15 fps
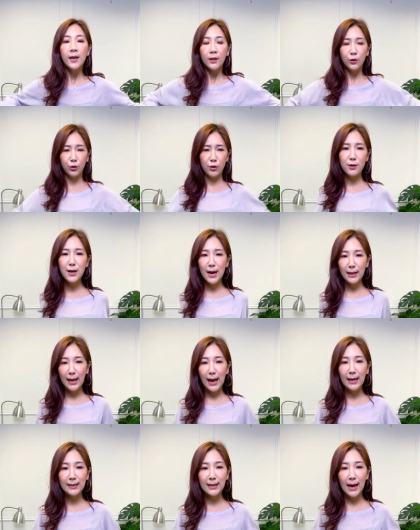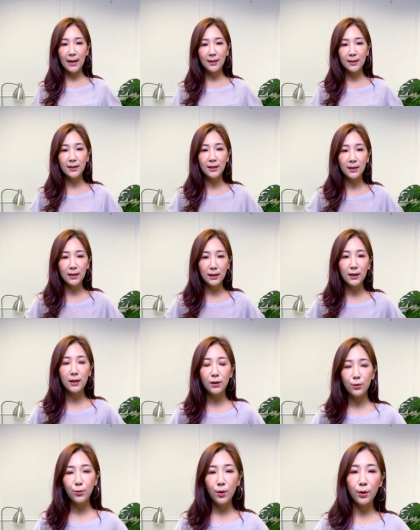你就让它这样子隐
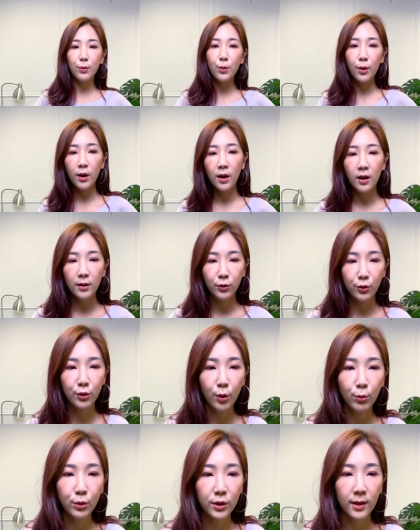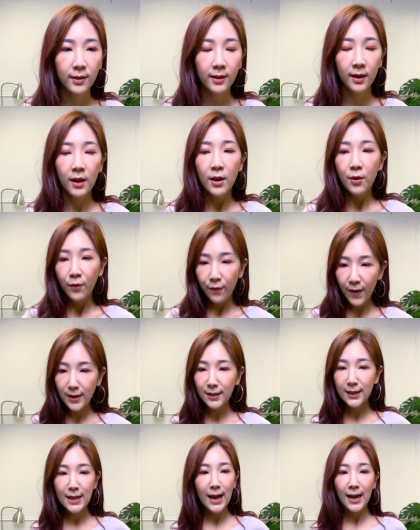隐约约很修身的
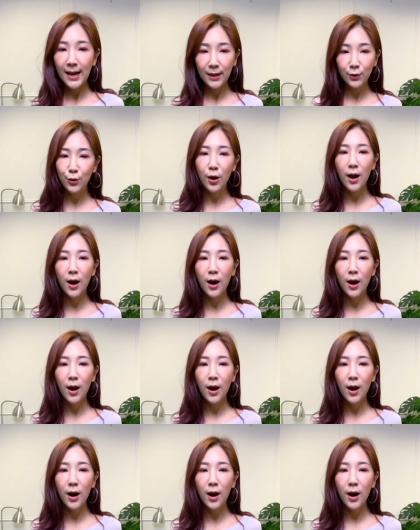放下来就